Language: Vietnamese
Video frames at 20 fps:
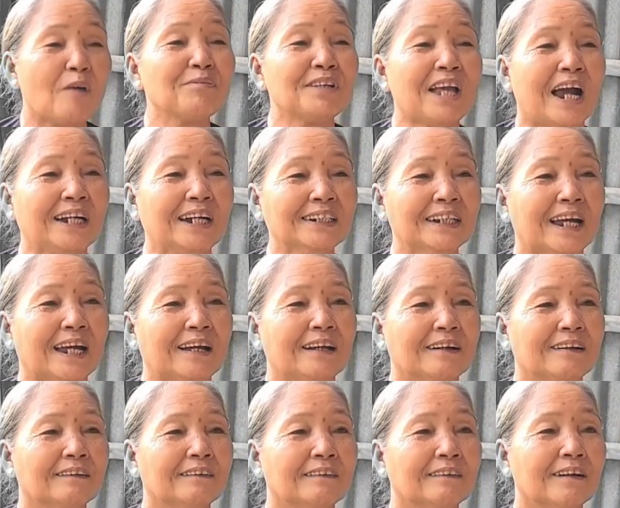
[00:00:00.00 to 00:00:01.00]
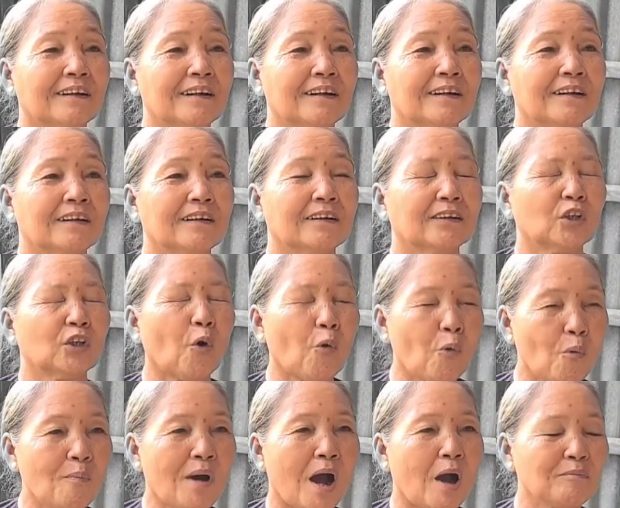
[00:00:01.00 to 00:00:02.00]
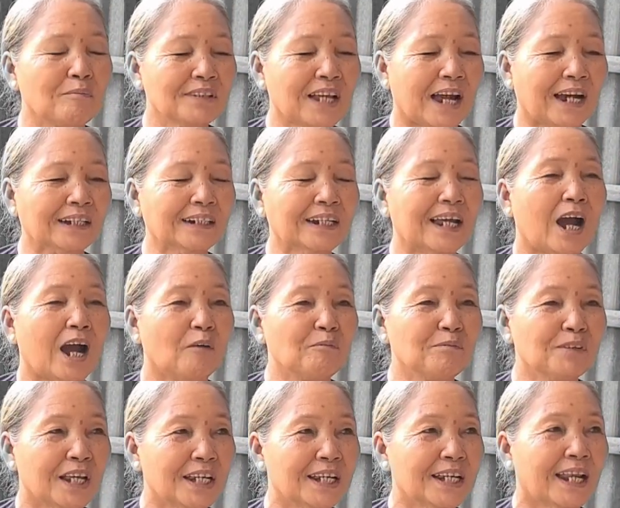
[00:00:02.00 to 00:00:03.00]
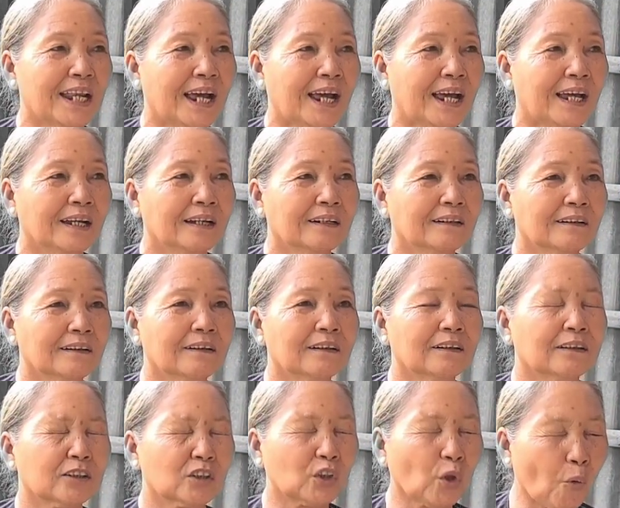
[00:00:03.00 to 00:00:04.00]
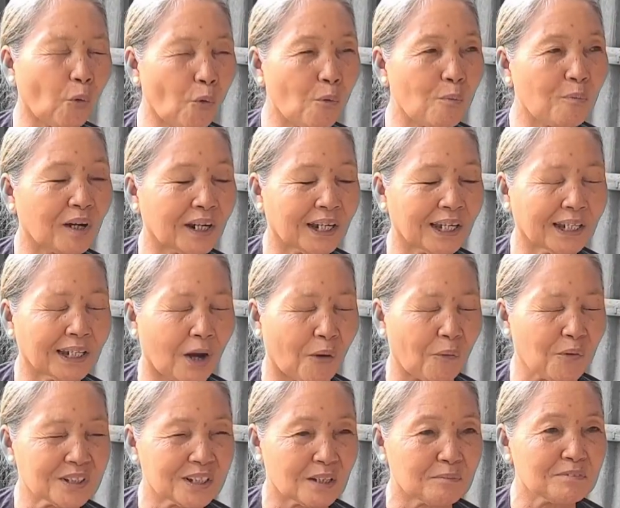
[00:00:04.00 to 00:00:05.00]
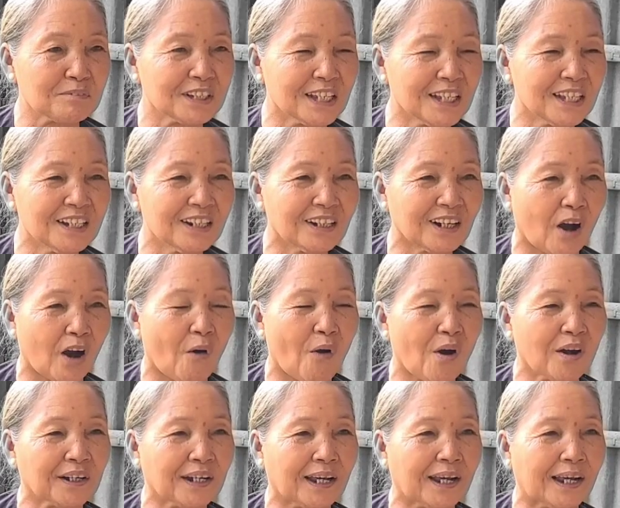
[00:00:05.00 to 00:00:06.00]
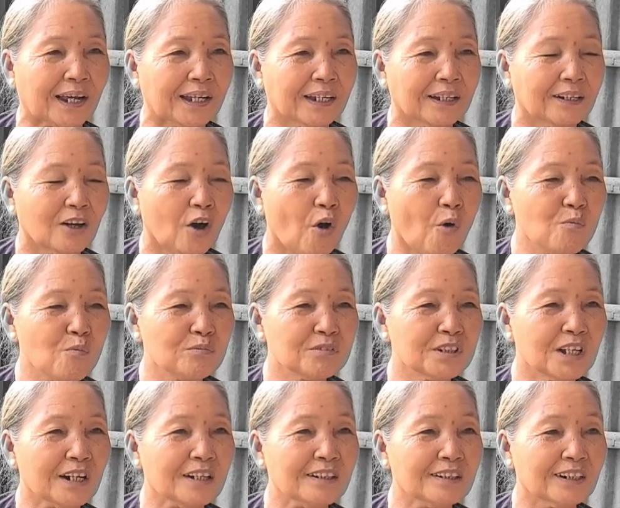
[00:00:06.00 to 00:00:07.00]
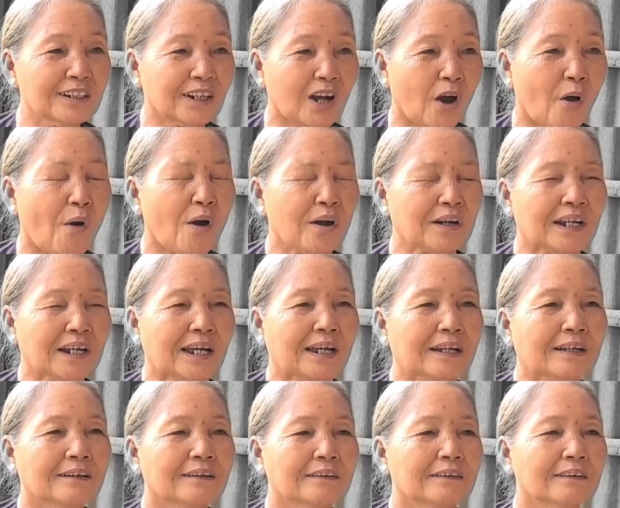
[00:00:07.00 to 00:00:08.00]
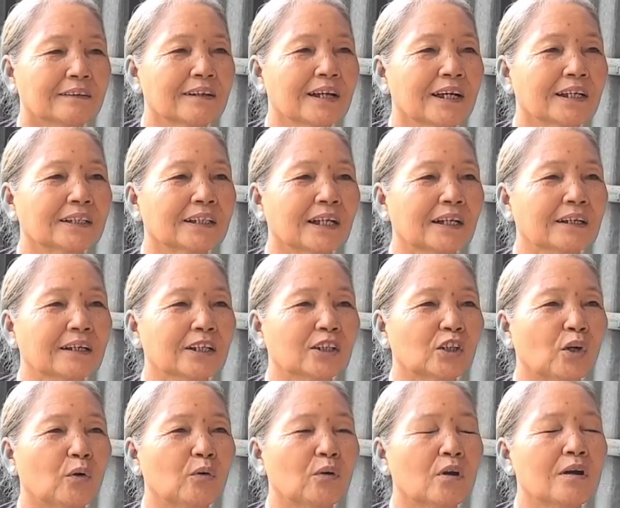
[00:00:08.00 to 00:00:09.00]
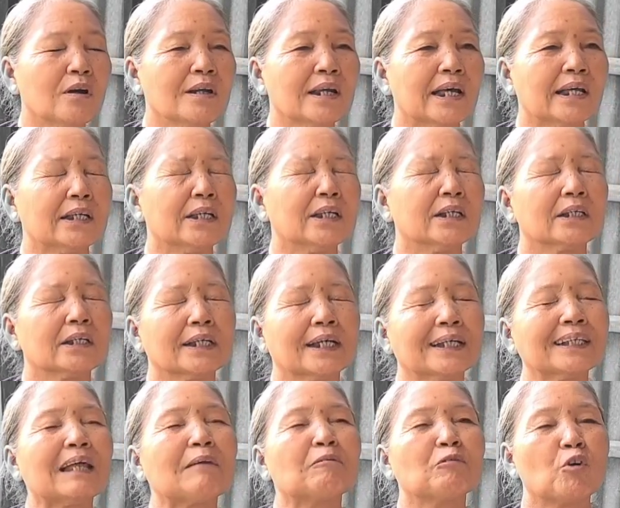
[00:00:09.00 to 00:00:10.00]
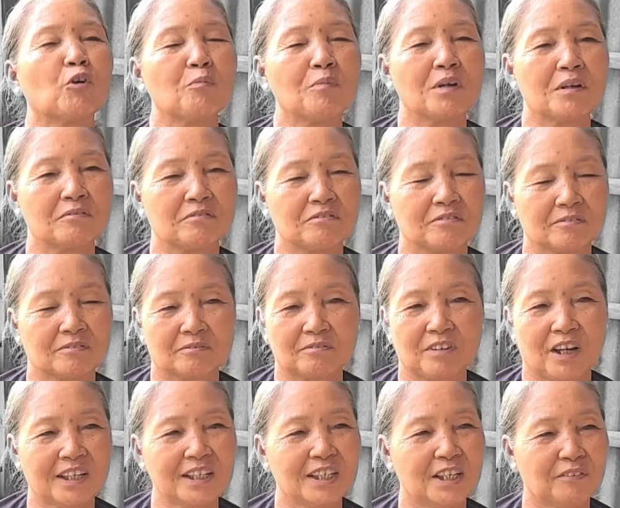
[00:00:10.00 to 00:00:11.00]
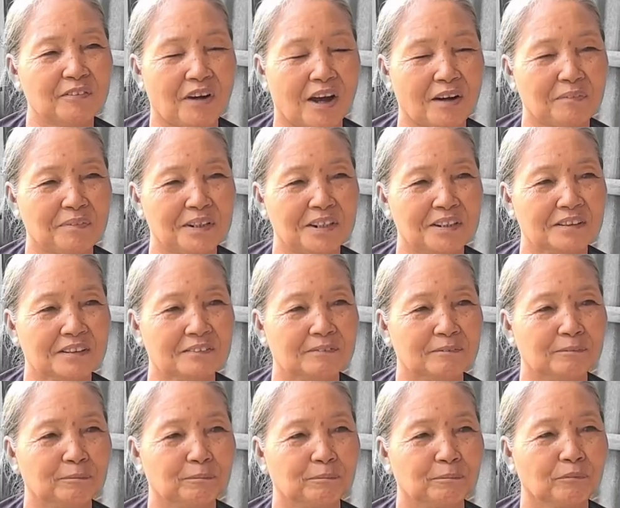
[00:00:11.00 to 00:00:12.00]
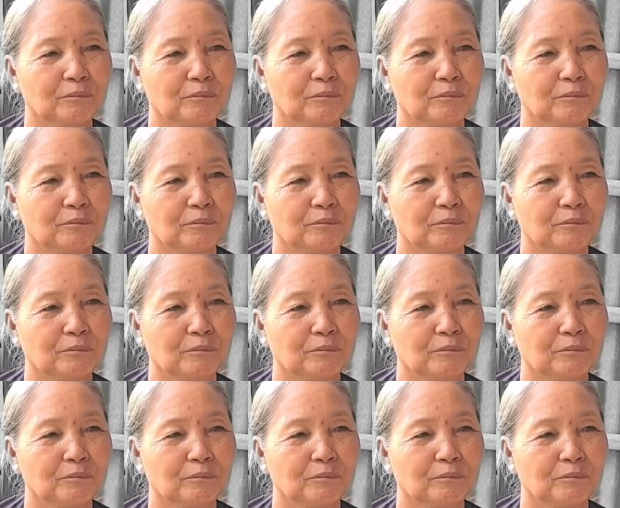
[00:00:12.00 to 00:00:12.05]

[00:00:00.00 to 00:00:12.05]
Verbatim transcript: mà không nhẫn nè đó, tu mà không nhẫn nè, không nhịn nè đó, tu mà cái cội sâm si nó còn nè, hung dữ nó còn nè. Cho nên từ cái chỗ đó là cái tâm của mình phải về Phật mới được.